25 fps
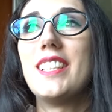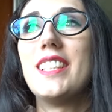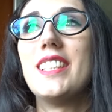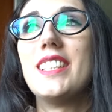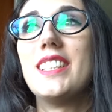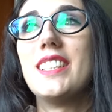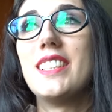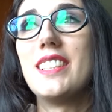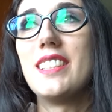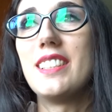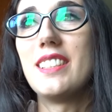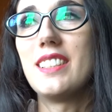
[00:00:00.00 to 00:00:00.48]

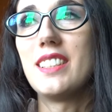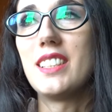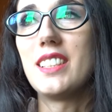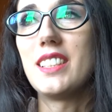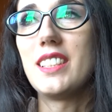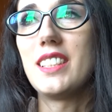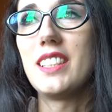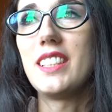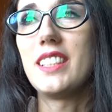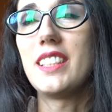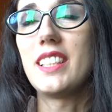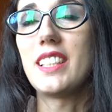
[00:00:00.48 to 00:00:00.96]
E,
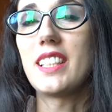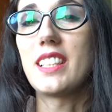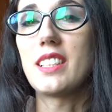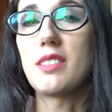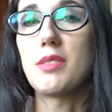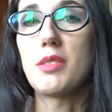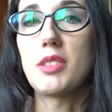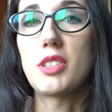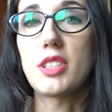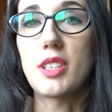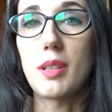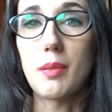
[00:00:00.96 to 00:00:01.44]
I teraz
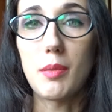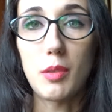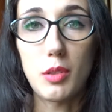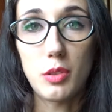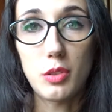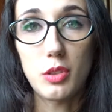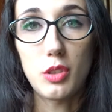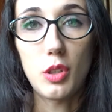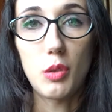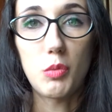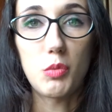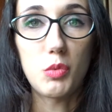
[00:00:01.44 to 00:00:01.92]
mieszkam
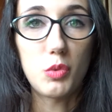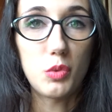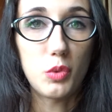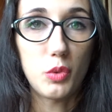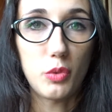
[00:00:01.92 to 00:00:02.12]
od domu